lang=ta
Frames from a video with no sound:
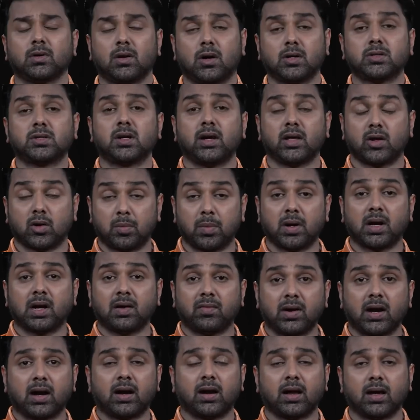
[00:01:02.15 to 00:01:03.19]
ஆஸ்திரேலியா ரொம்ப நல்லா
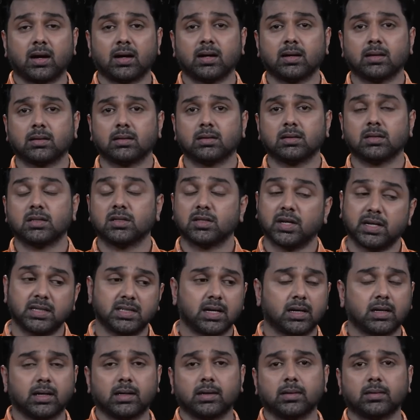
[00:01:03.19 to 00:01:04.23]
விளாட்னாங்க ஜெயிச்சாங்க